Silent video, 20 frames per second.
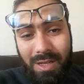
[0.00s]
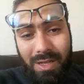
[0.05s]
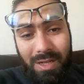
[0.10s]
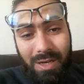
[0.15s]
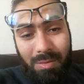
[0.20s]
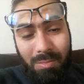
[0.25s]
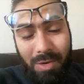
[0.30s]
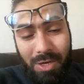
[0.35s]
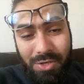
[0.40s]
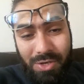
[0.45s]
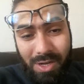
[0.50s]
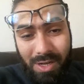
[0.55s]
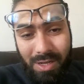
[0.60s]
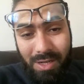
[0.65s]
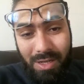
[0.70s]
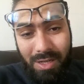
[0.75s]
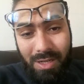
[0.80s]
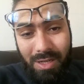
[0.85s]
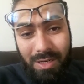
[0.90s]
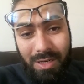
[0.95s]

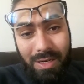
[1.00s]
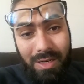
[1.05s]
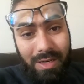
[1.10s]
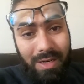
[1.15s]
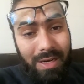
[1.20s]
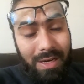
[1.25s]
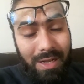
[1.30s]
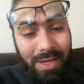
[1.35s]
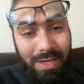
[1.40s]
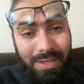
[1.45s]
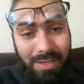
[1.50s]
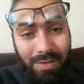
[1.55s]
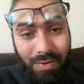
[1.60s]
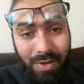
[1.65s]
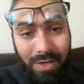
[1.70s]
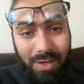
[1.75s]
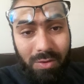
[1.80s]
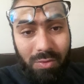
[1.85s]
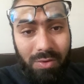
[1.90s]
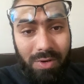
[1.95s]
المشقه
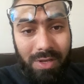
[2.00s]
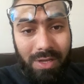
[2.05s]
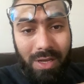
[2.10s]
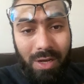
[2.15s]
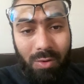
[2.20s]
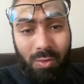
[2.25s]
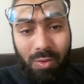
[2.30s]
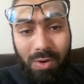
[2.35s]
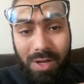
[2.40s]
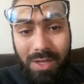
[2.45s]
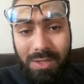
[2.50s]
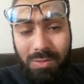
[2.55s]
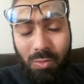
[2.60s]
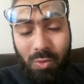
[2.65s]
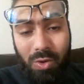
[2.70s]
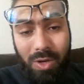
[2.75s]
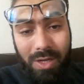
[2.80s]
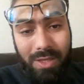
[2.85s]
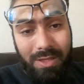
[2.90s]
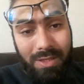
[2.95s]
للاسف يعني هناك اوقات
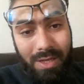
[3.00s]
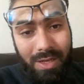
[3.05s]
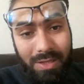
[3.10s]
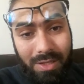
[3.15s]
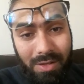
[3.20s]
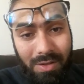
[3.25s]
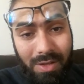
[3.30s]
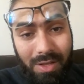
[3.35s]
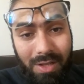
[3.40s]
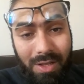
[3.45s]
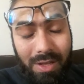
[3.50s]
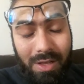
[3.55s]
محدده